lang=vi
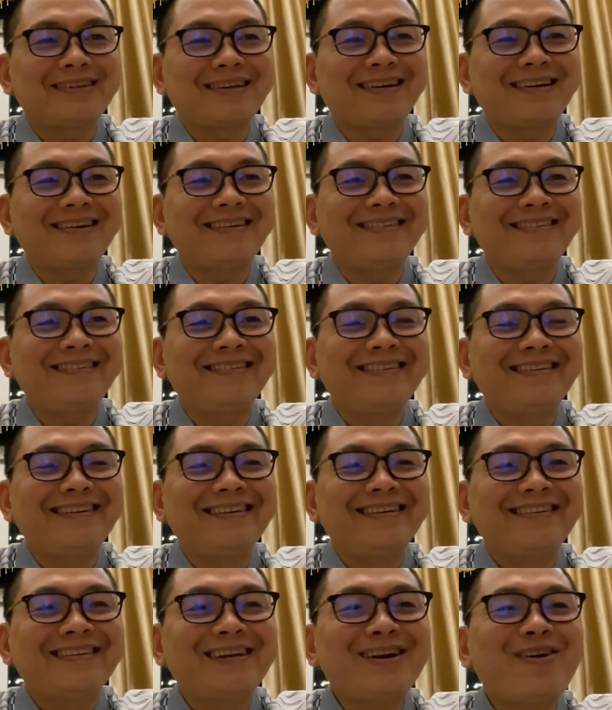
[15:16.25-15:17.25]
đấy
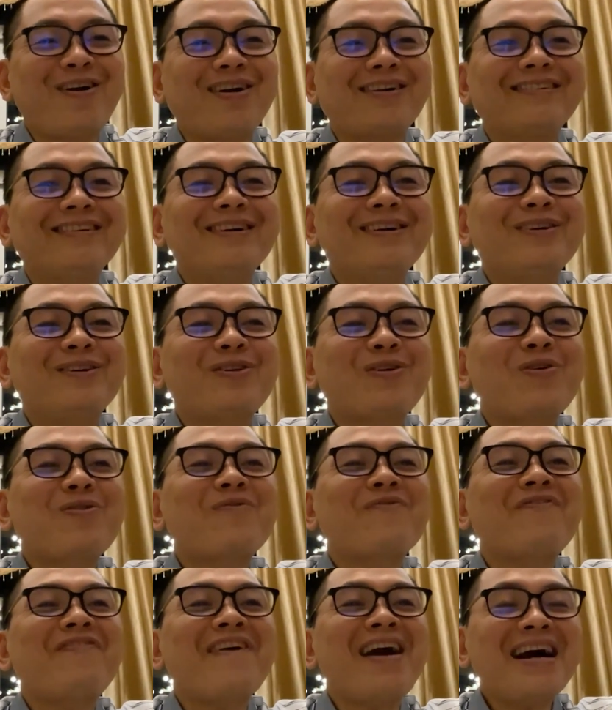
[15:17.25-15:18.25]
thế còn nó
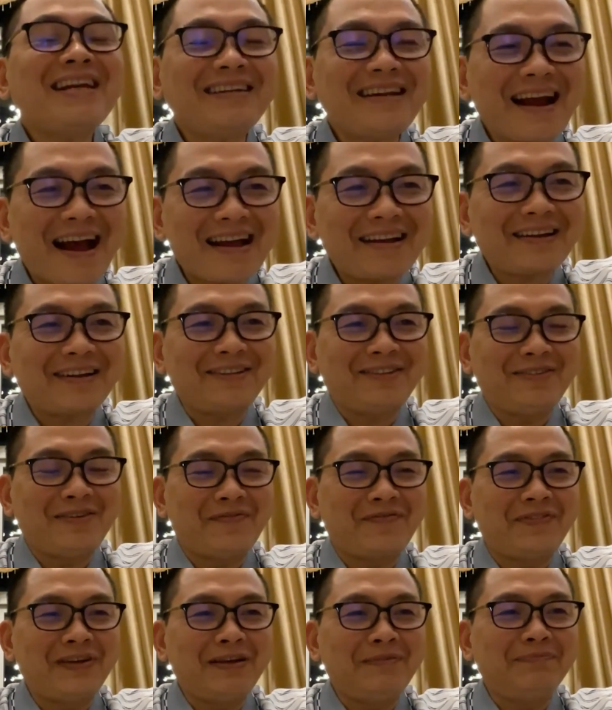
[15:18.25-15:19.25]
phát lại cái
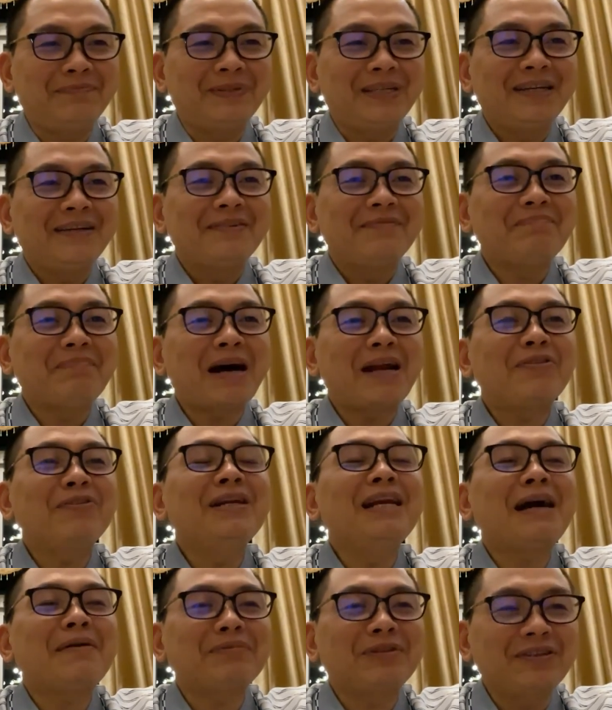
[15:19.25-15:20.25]
thước phim mà nó
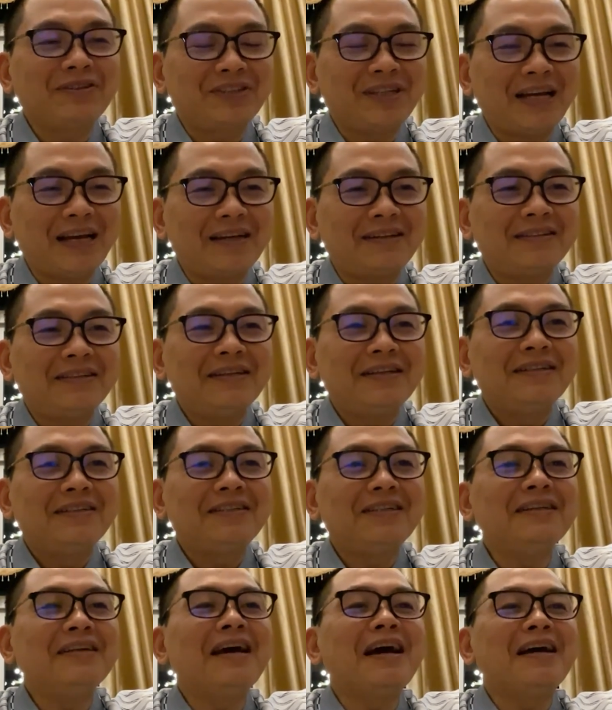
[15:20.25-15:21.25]
đi làm từ thiện
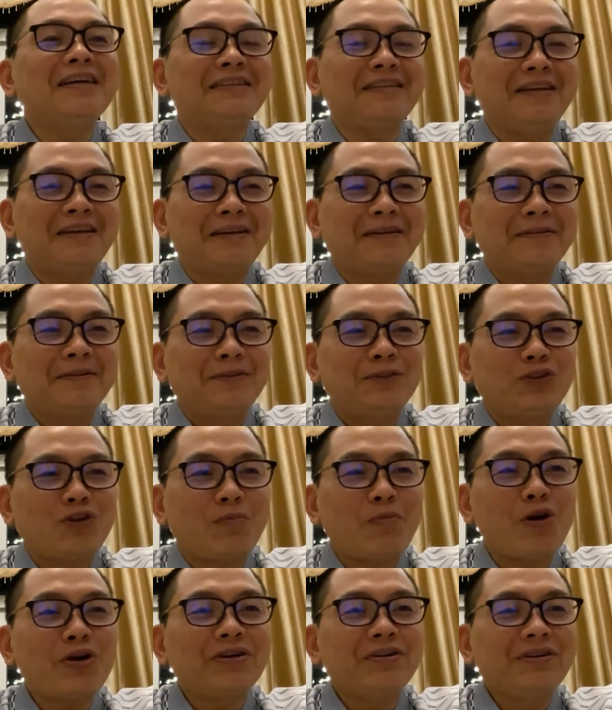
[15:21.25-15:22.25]
chỉ để gì
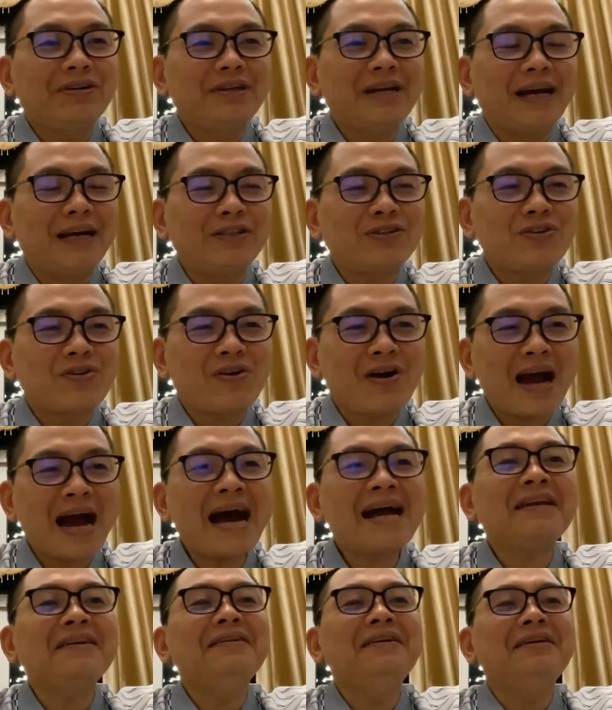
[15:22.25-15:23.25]
cho mọi người để cho nó
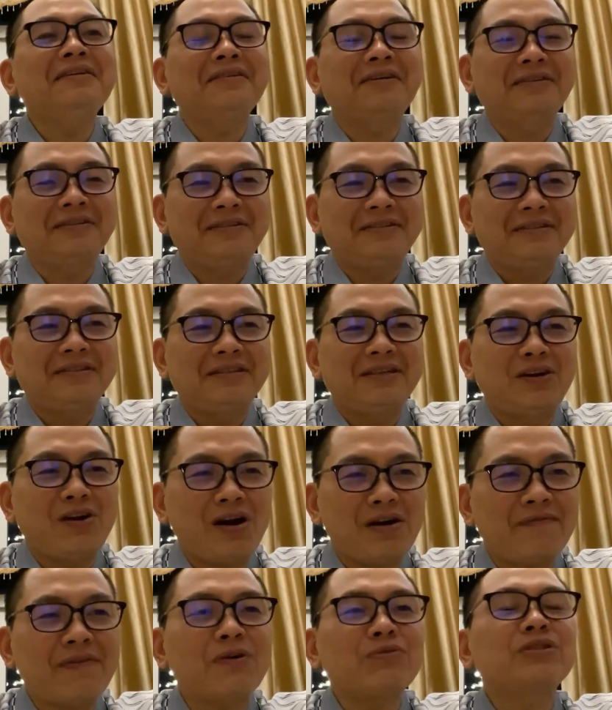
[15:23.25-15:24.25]
an yên hơn thì nó
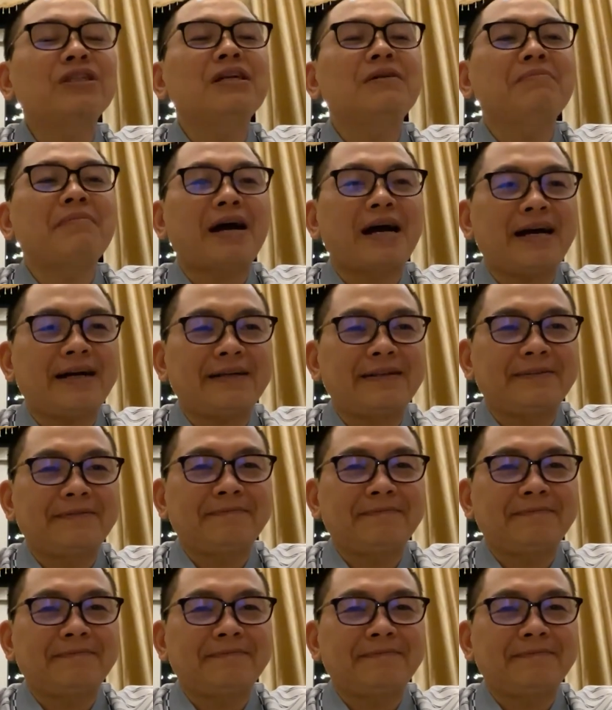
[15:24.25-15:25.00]
ở vòng sinh mạng